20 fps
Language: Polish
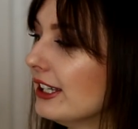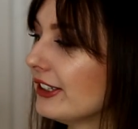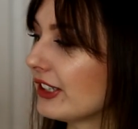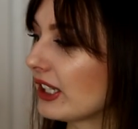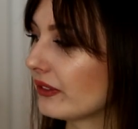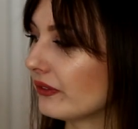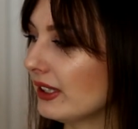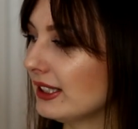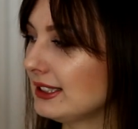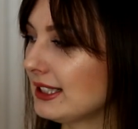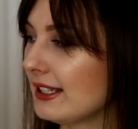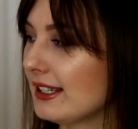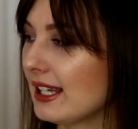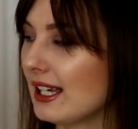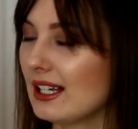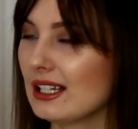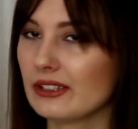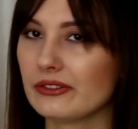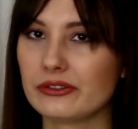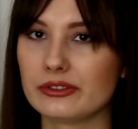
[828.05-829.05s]
Jak wiecie,
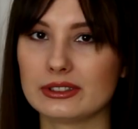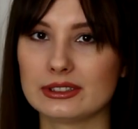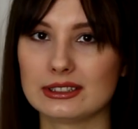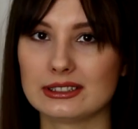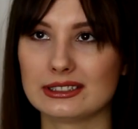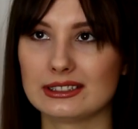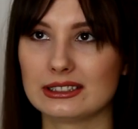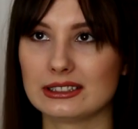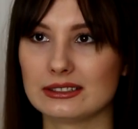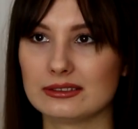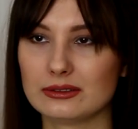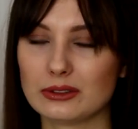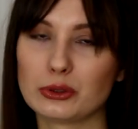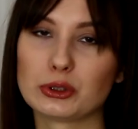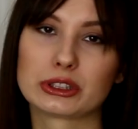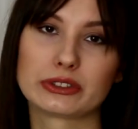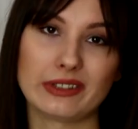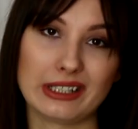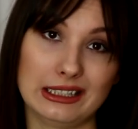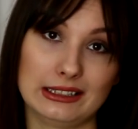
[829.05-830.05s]
ja w, no
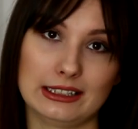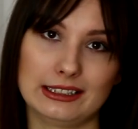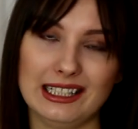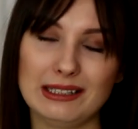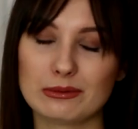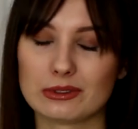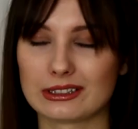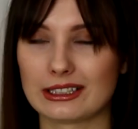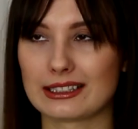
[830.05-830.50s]
już dwa lata temu,